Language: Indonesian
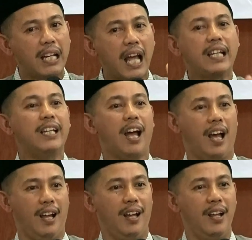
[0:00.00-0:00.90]
akidah.
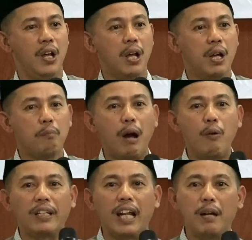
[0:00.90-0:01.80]
Bahwa
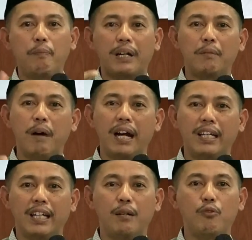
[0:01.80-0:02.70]
dalam perkembangannya
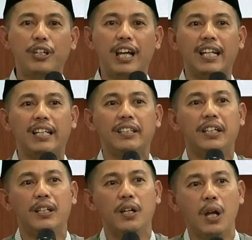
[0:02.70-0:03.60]
kemudian
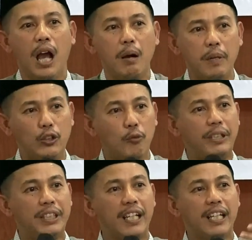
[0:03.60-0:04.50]
nanti itu
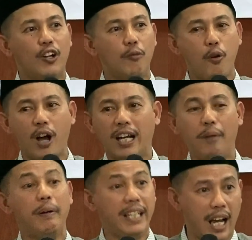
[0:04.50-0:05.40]
menjadi kelompok agama
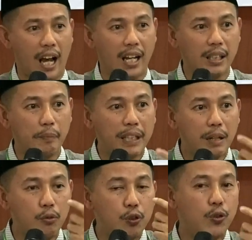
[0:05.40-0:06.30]
iya, tapi
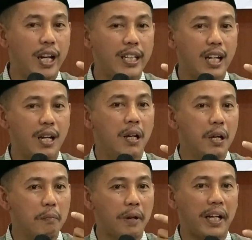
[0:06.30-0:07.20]
kemunculannya
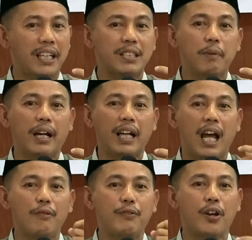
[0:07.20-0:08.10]
mereka sebagai
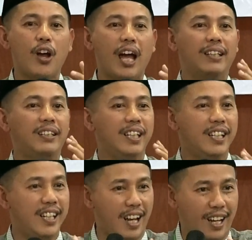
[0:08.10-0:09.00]
al-firaq
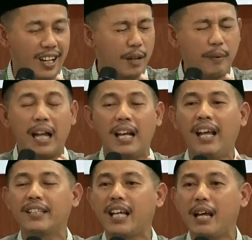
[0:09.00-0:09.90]
ad-diniyah, apa
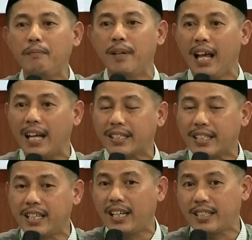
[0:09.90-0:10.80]
al-ahzab
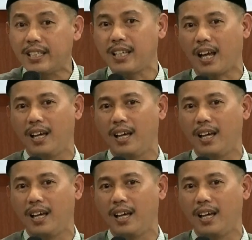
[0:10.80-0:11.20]
as-siyasiyah.